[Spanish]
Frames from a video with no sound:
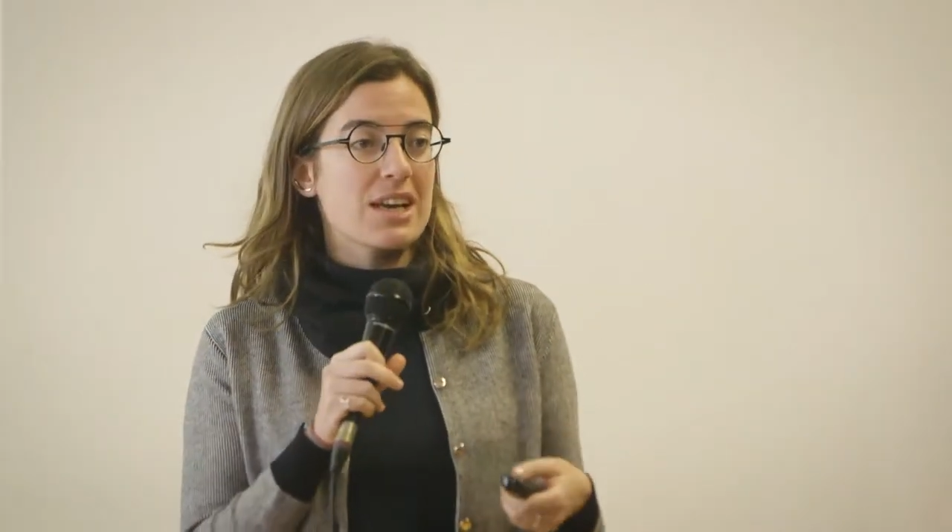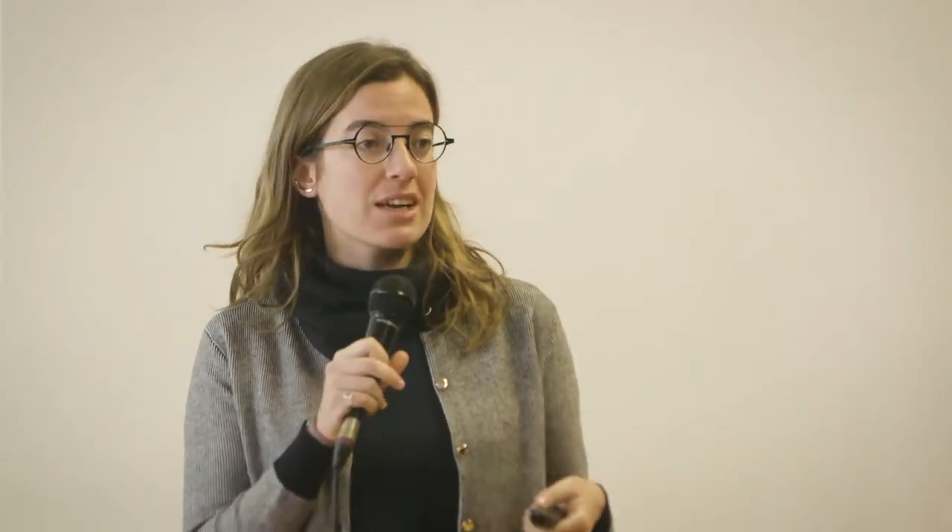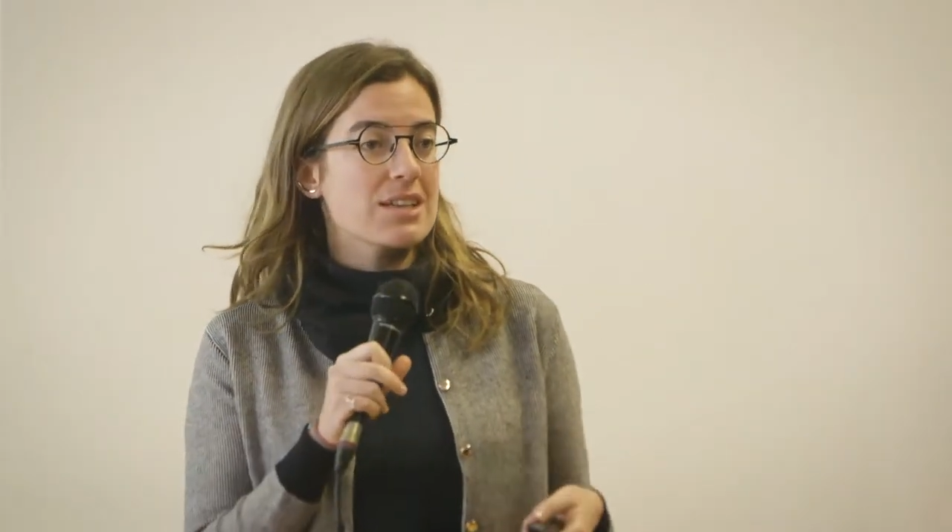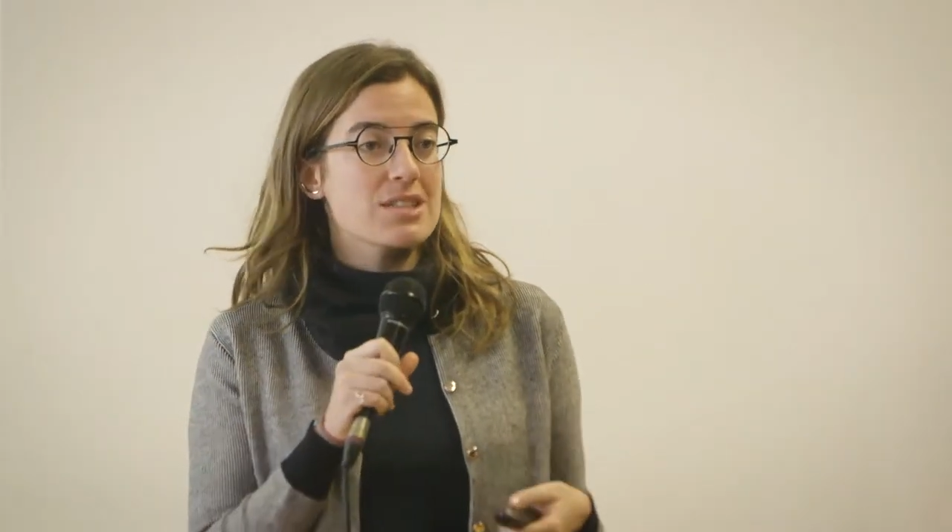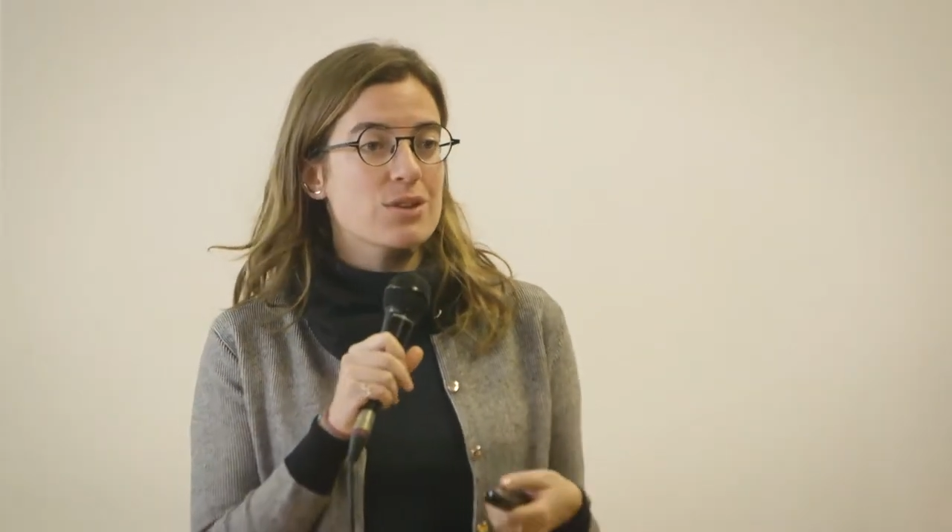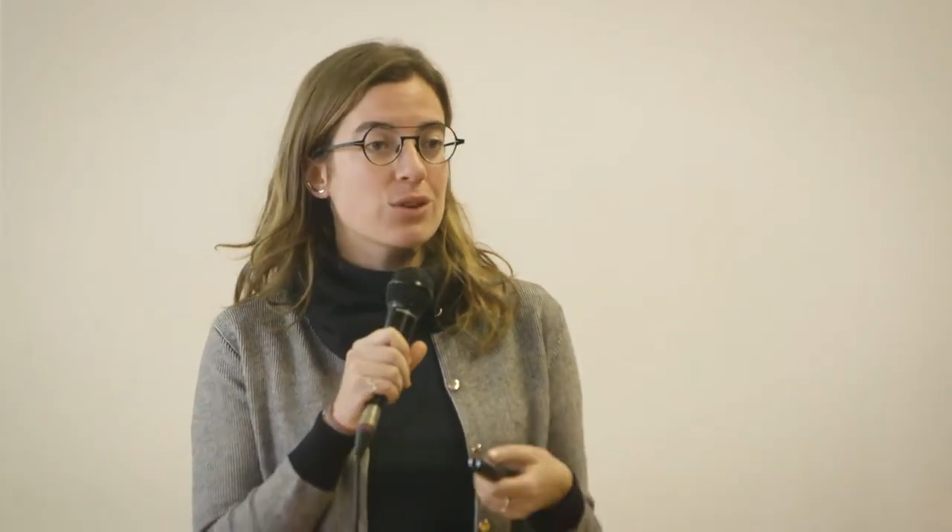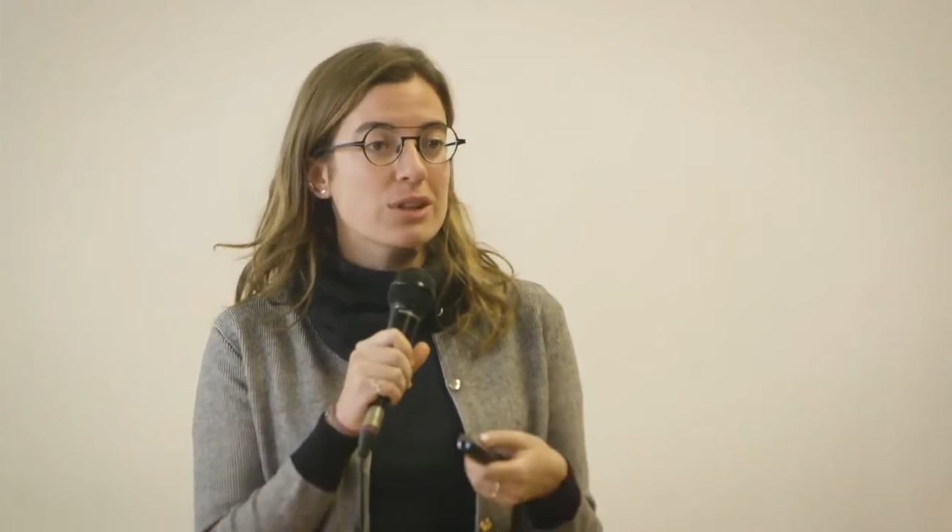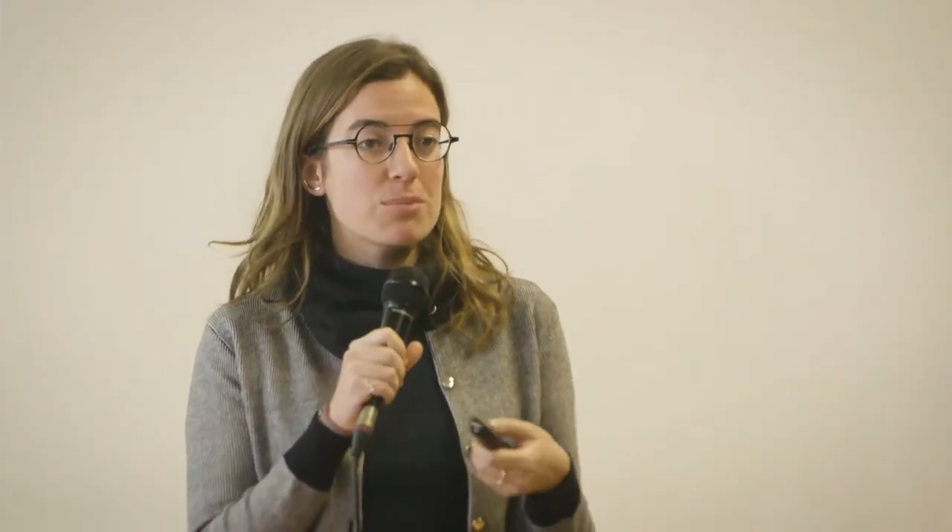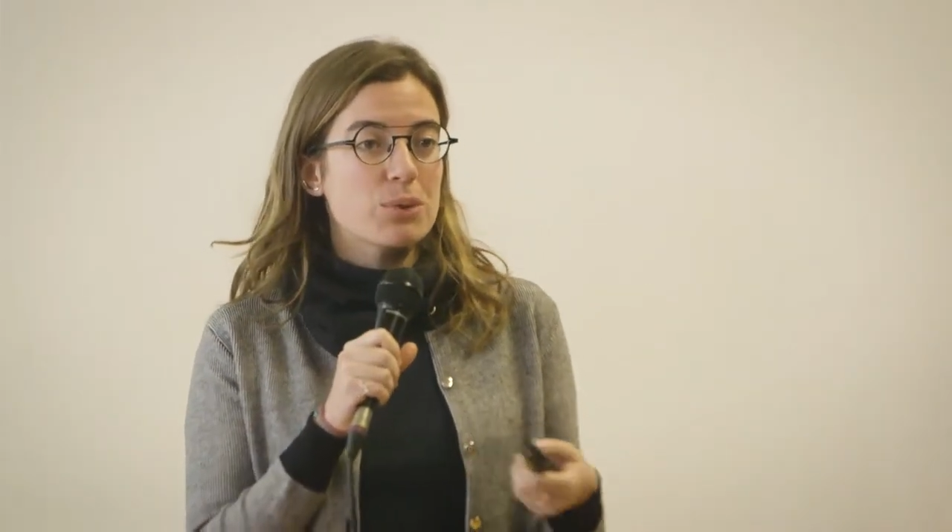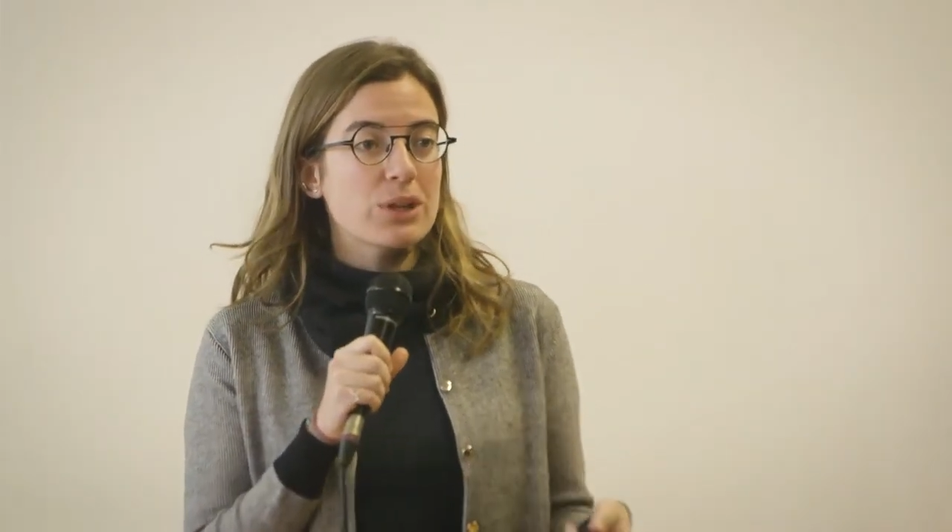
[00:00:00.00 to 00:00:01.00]
la
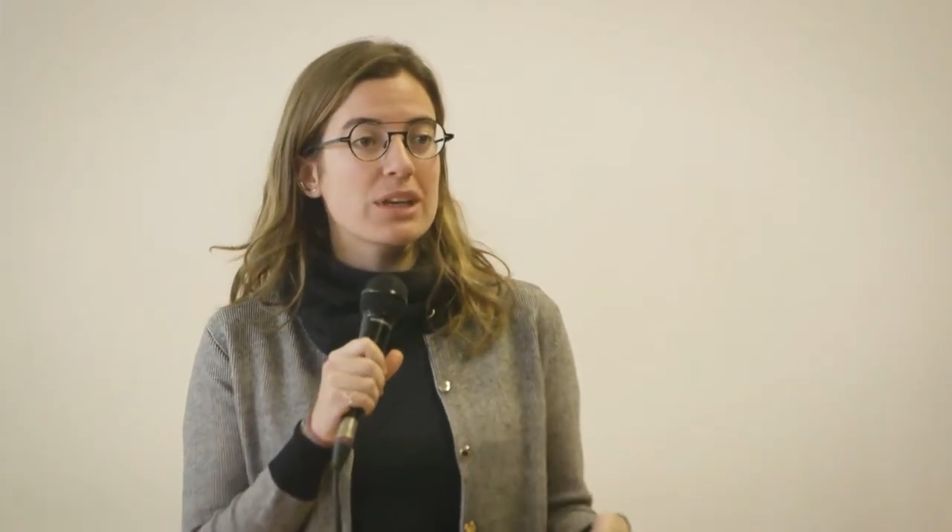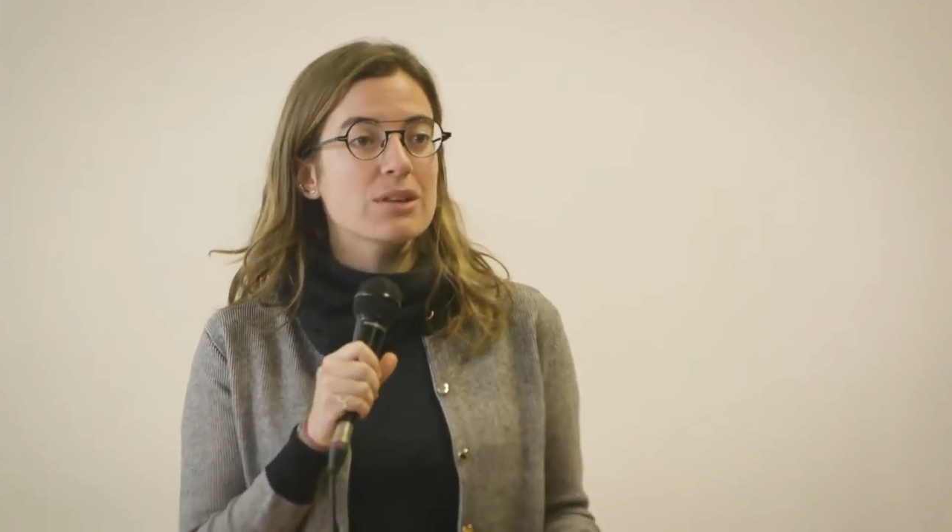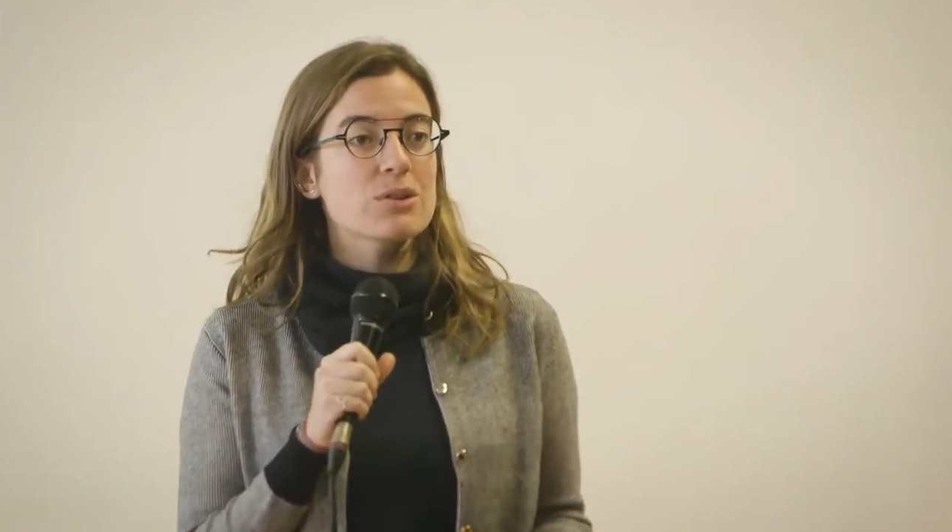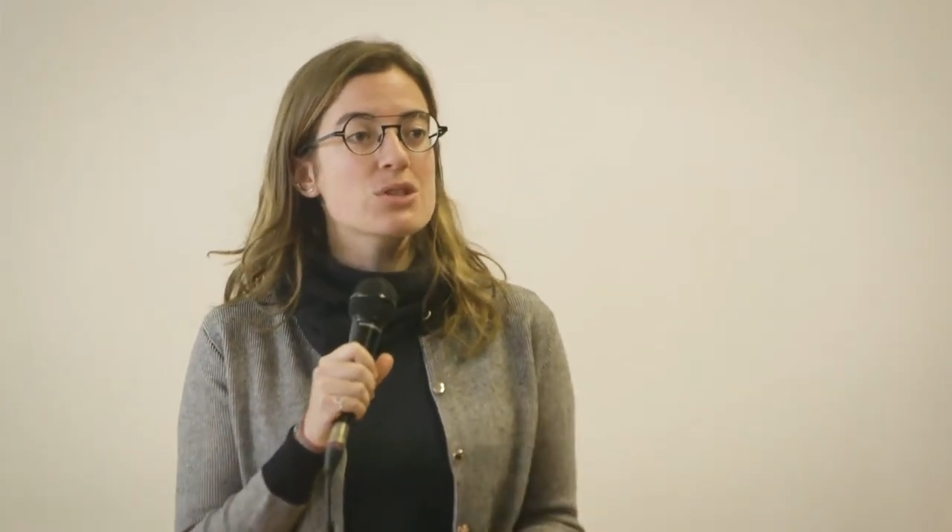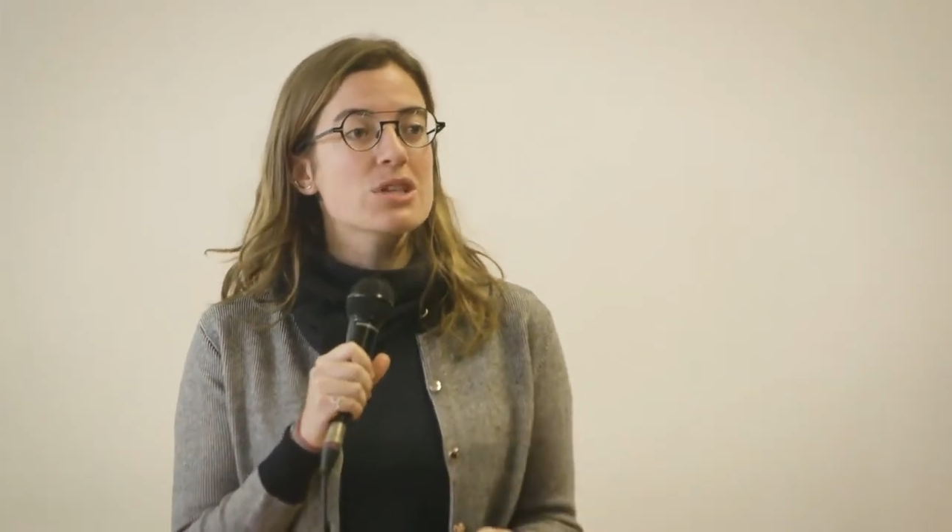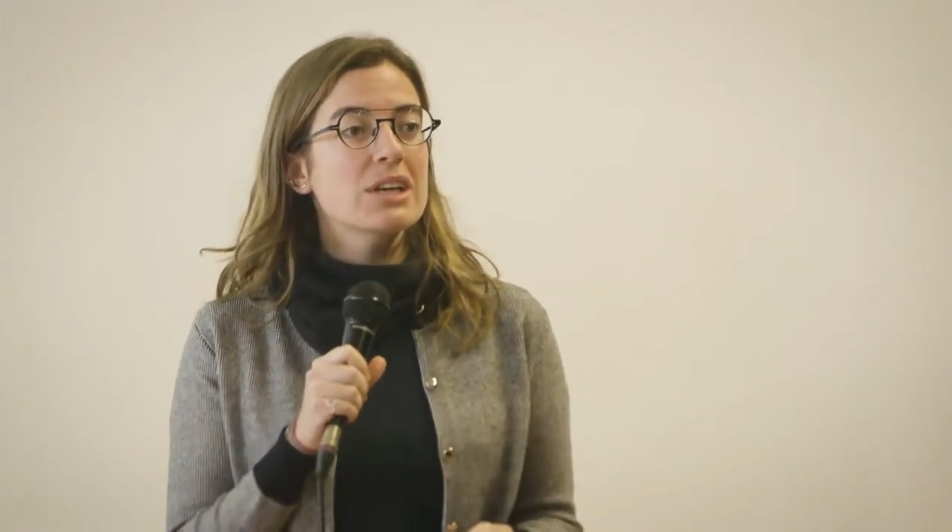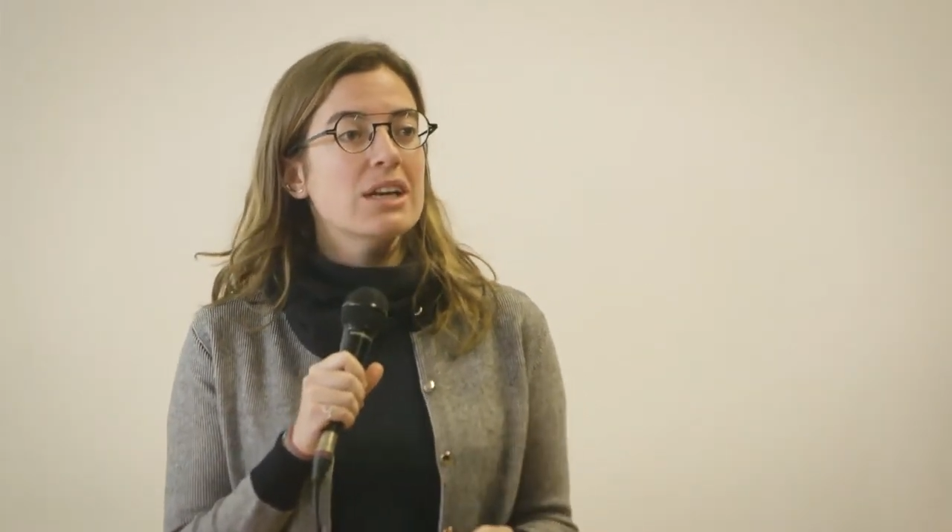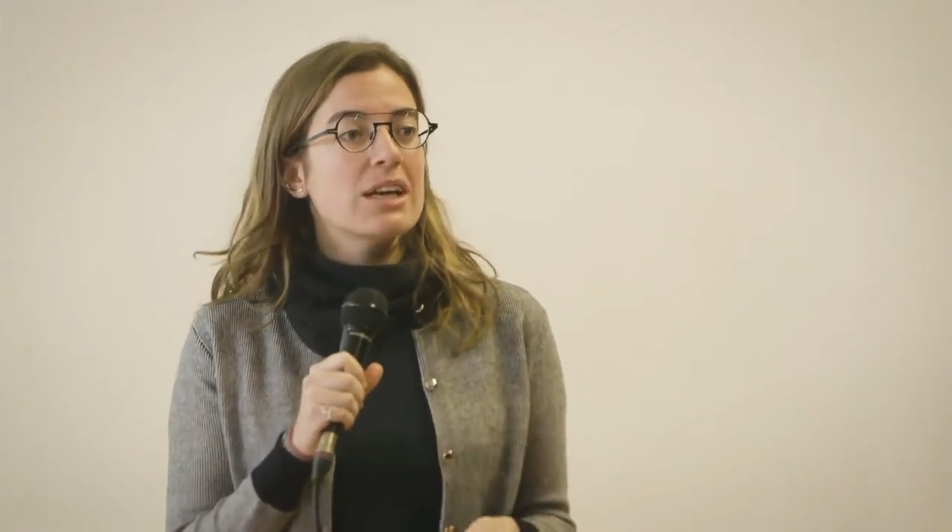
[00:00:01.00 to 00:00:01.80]
gestión de proyectos.